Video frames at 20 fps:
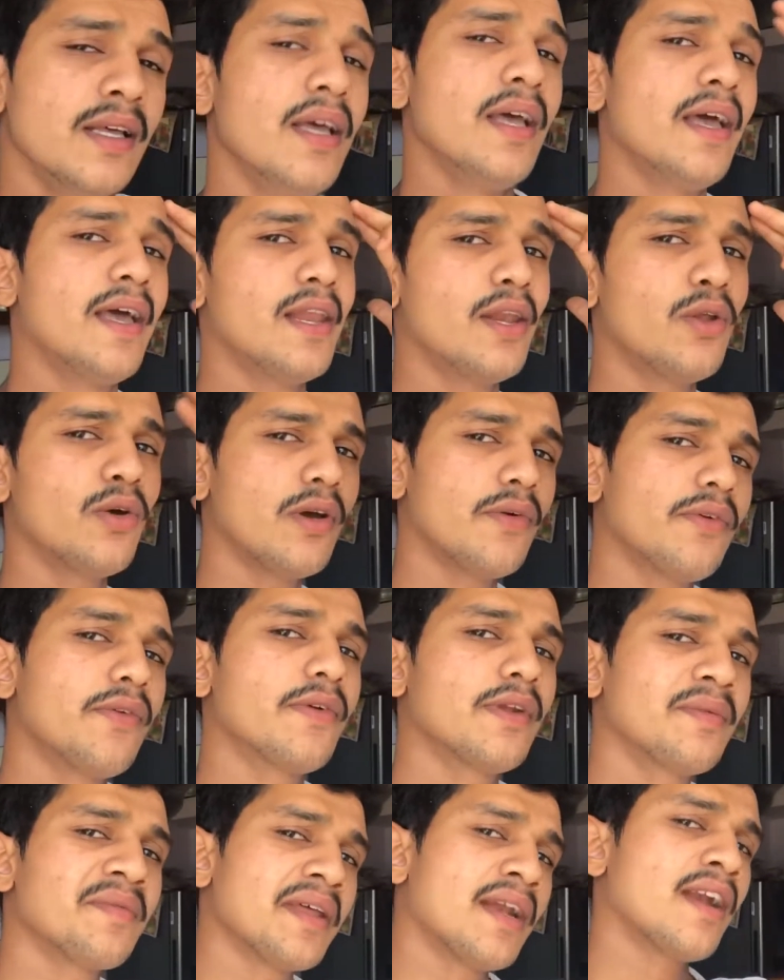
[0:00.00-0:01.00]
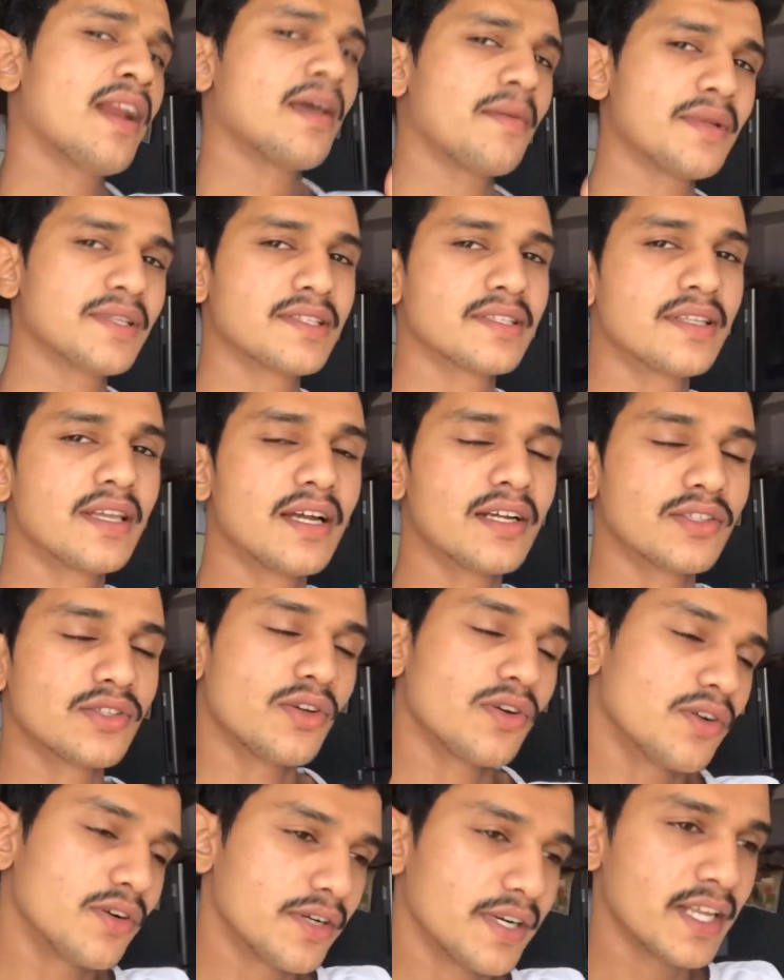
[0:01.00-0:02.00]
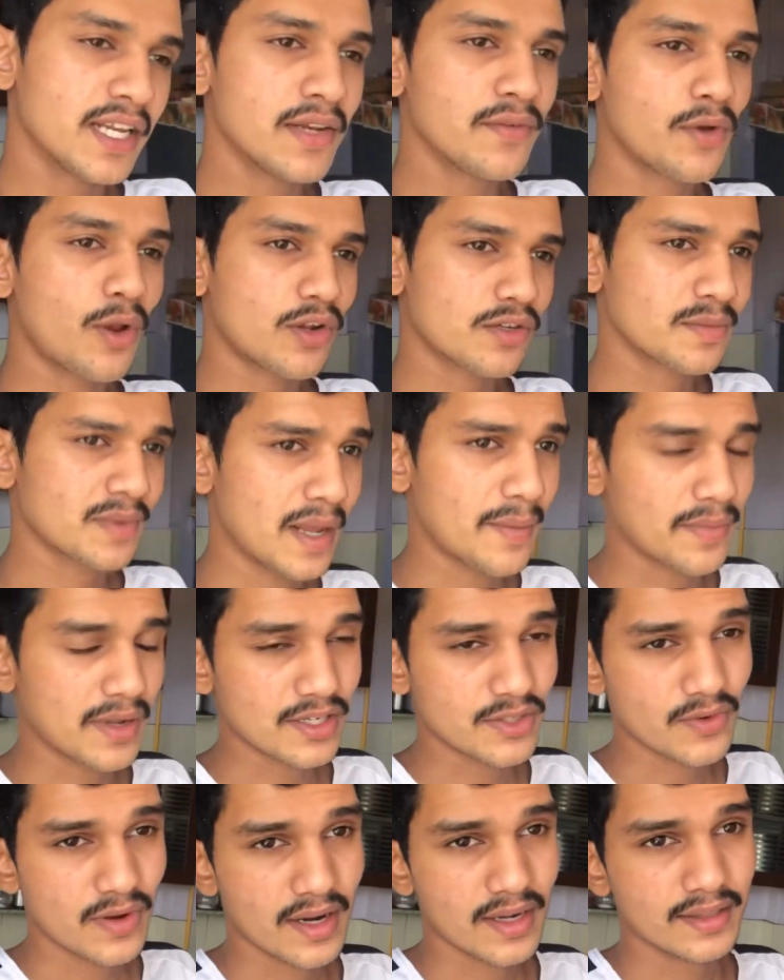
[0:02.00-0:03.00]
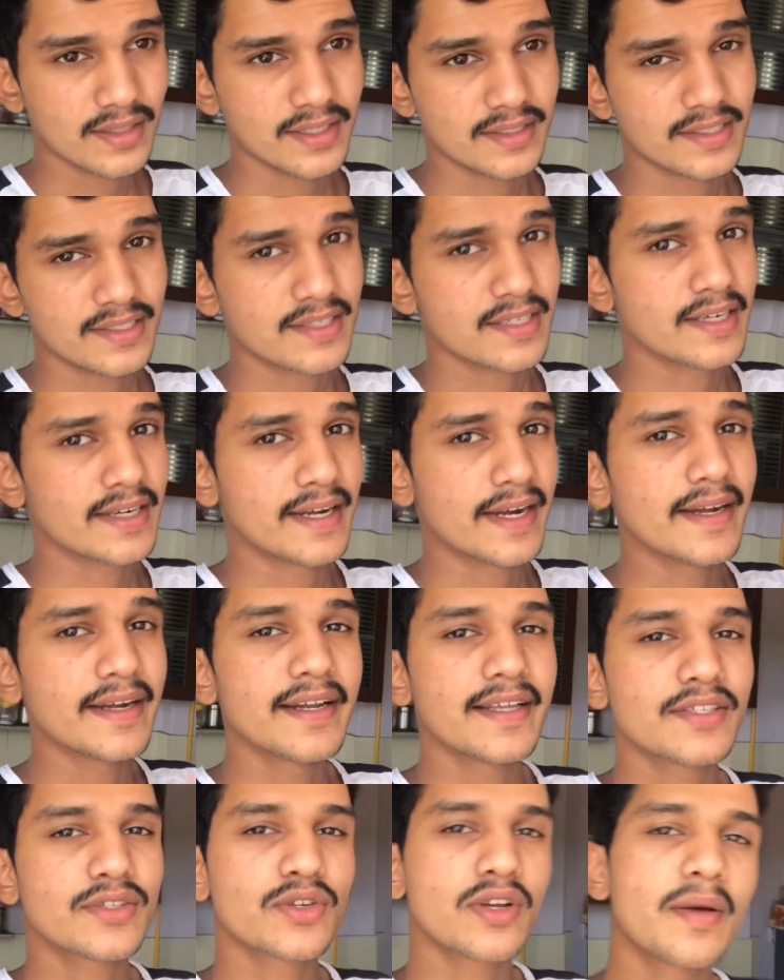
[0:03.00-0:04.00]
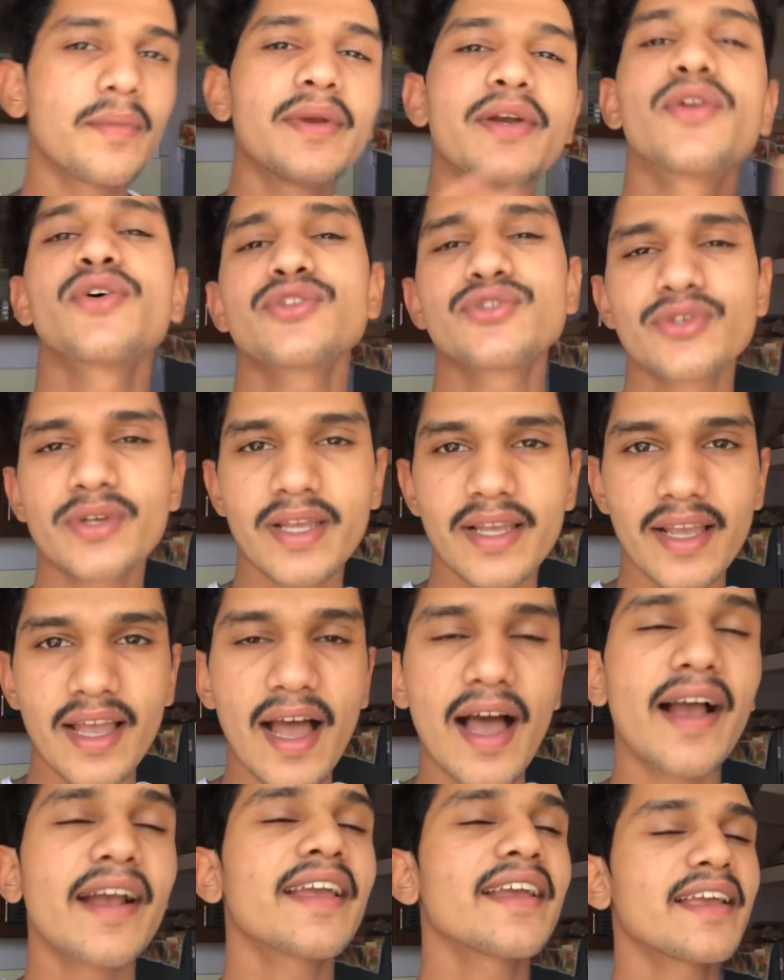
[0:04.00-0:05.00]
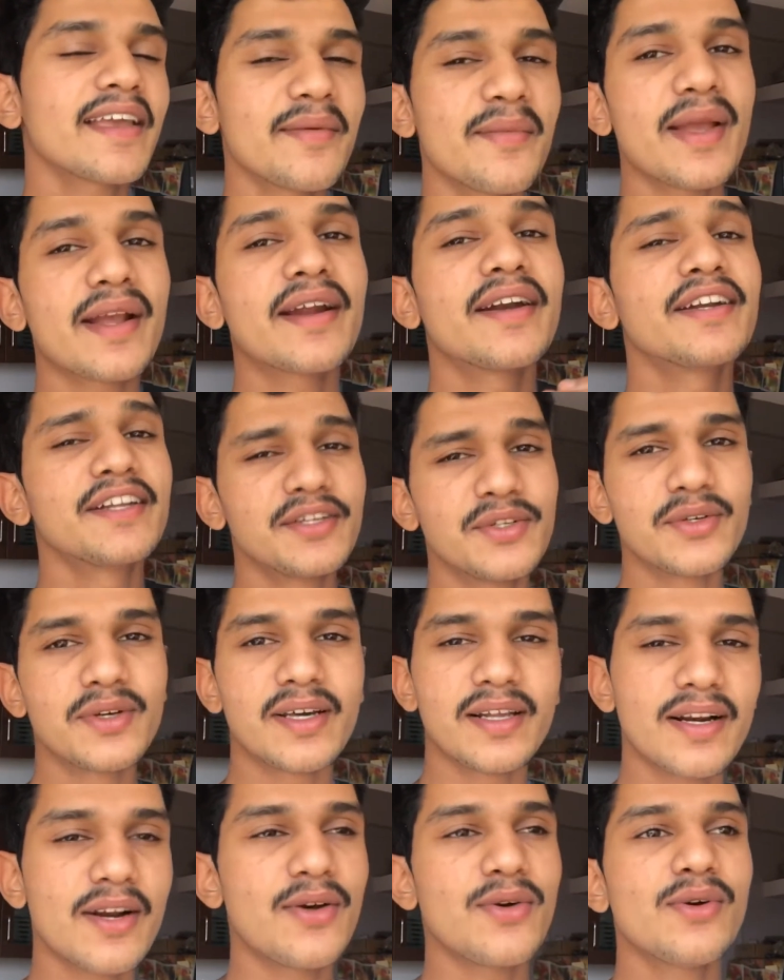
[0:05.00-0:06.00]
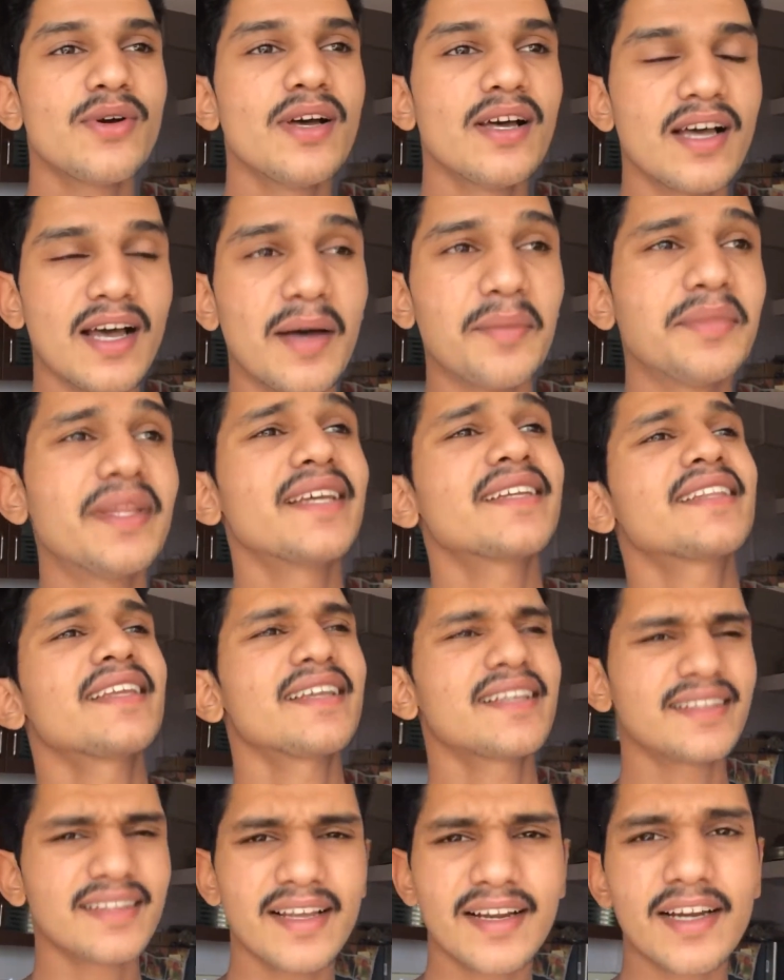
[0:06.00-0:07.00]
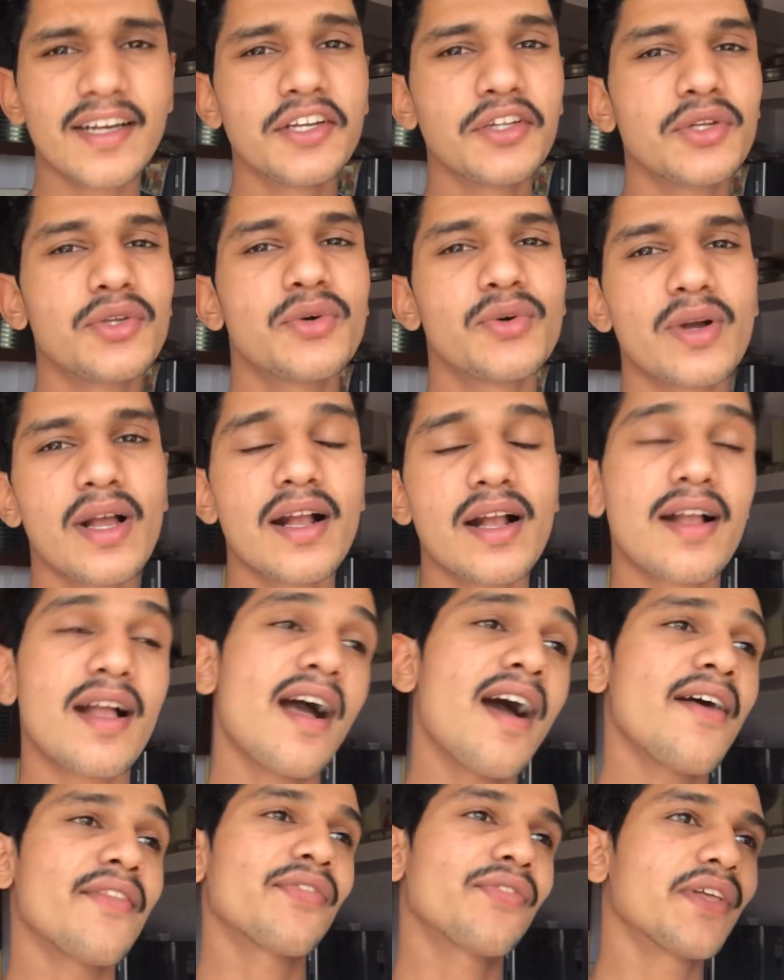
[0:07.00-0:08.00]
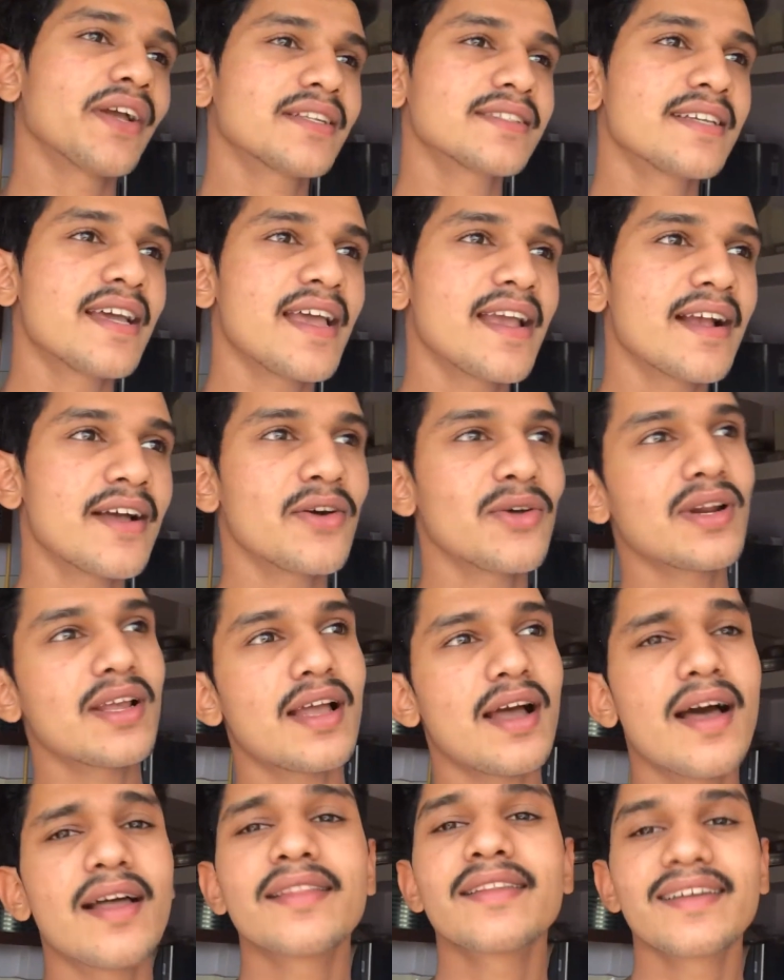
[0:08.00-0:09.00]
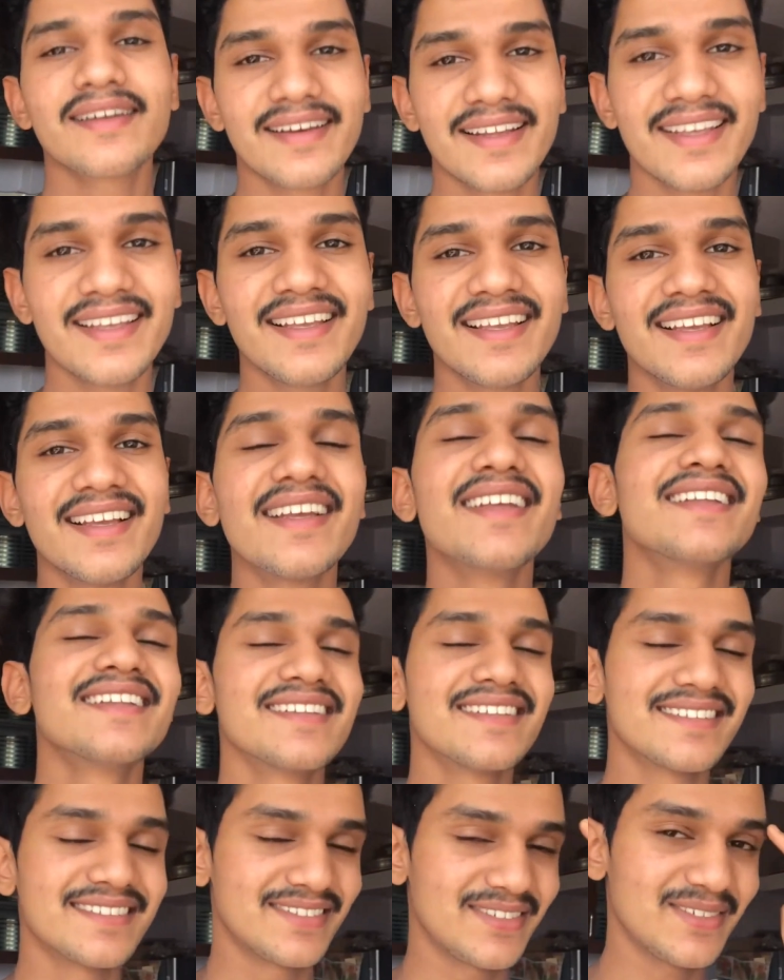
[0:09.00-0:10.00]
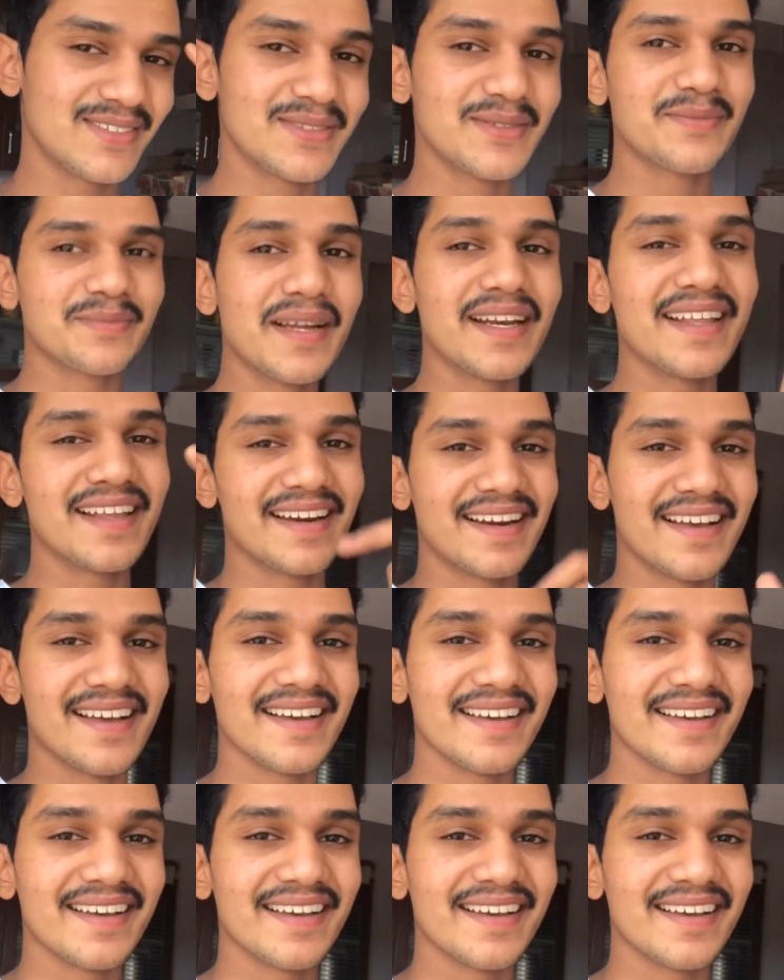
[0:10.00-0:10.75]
हेलो एवरीवन मेरा नाम है सिद्धार्थ और डेली ब्लॉग्स में आपका स्वागत है जैसे कि टेन डेज तो कंप्लीट हो चुके हैं आगे के मैं कंटिन्यू कर रहा हूँ अब देखते हैं कितना कंटिन्यू होगा कहाँ तक जाएगा और कहाँ तक नहीं तो बने रहना